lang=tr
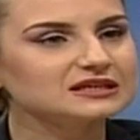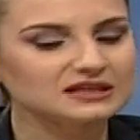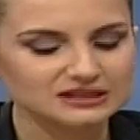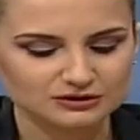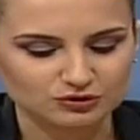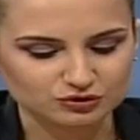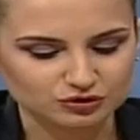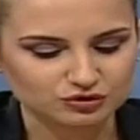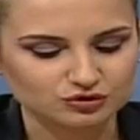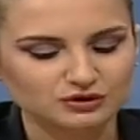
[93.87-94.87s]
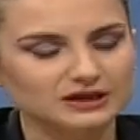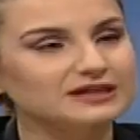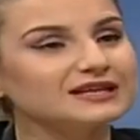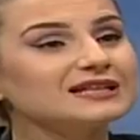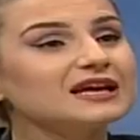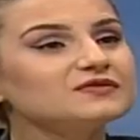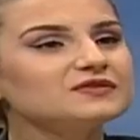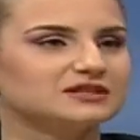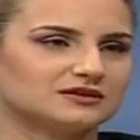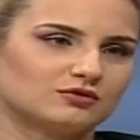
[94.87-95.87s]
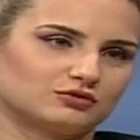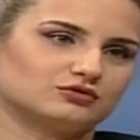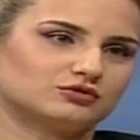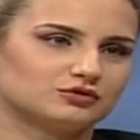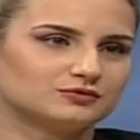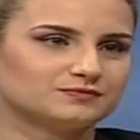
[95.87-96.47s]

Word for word: Nasıl oluşur? Neden fıtık olunur?